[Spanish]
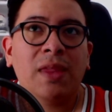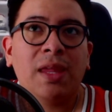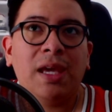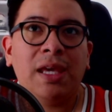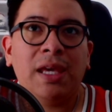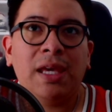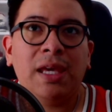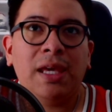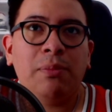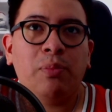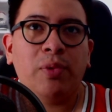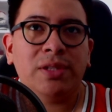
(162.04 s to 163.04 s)
y
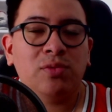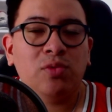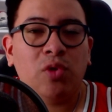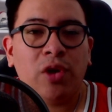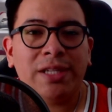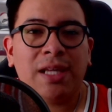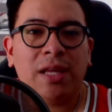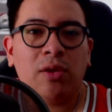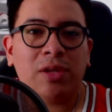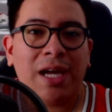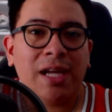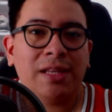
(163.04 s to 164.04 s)
pues no he estado
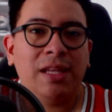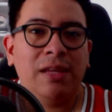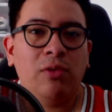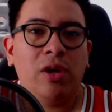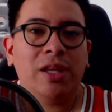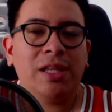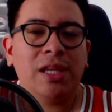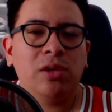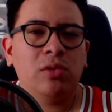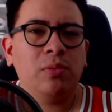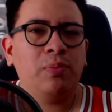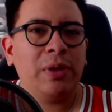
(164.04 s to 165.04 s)
tan activo ahorita en
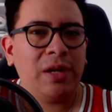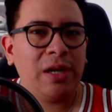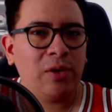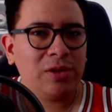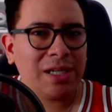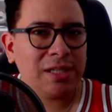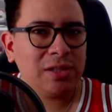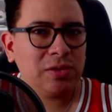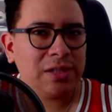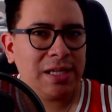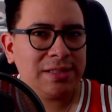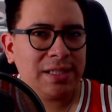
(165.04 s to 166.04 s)
YouTube, pero en las otras redes
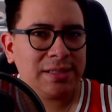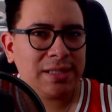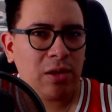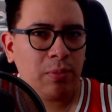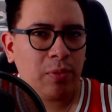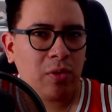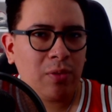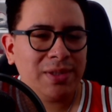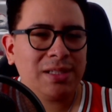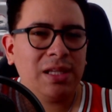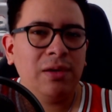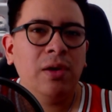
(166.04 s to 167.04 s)
sociales sí he estado un poco más
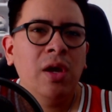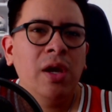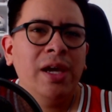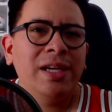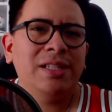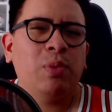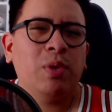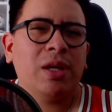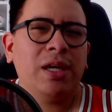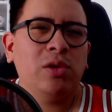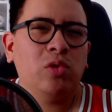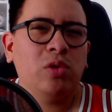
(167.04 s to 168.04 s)
activo y es
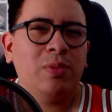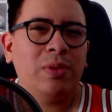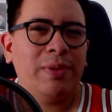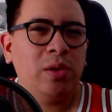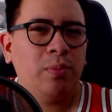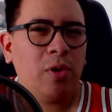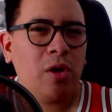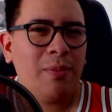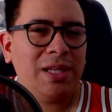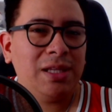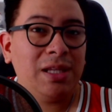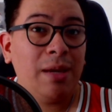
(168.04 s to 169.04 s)
porque YouTube demanda un poco más
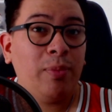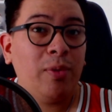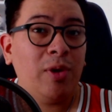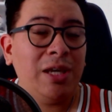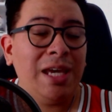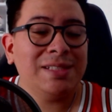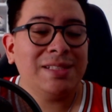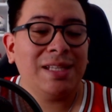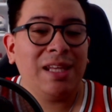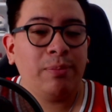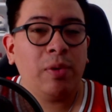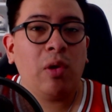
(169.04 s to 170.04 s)
de tiempo y ese
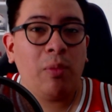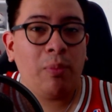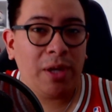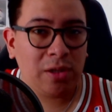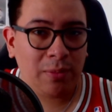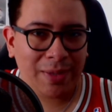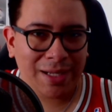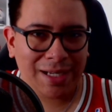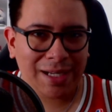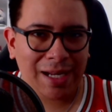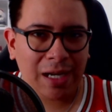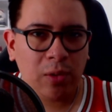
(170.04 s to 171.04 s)
tiempo completo para
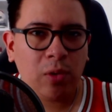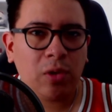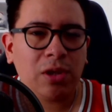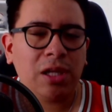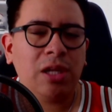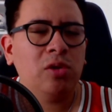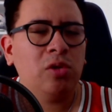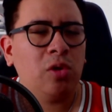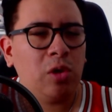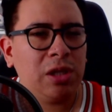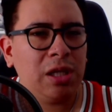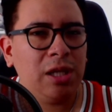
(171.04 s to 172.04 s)
crearles un contenido no lo
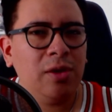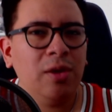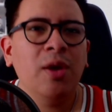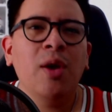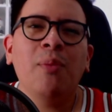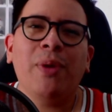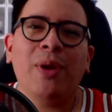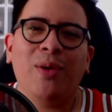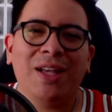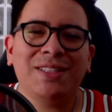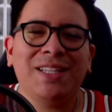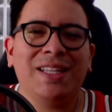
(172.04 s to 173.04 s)
he tenido. Pero aún
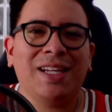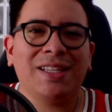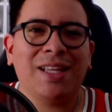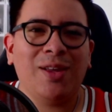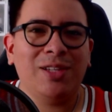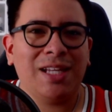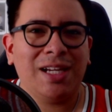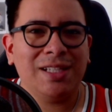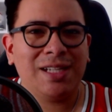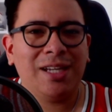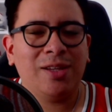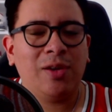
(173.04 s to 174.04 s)
así he tratado de estarles
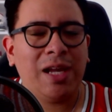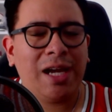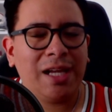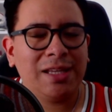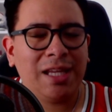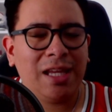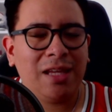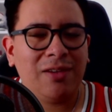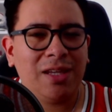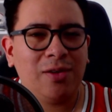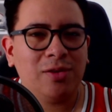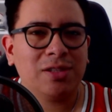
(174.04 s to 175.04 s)
trayendo la cantidad de
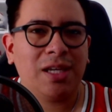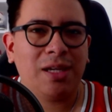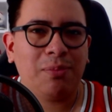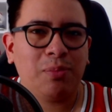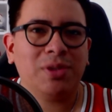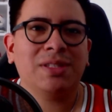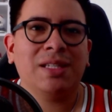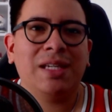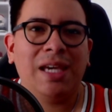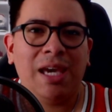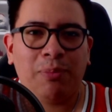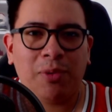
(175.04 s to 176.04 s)
videos que pues
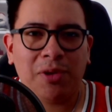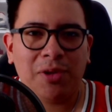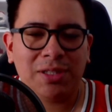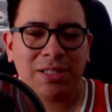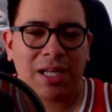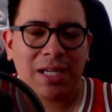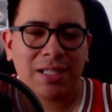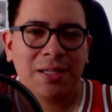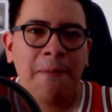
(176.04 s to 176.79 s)
he podido hacerles.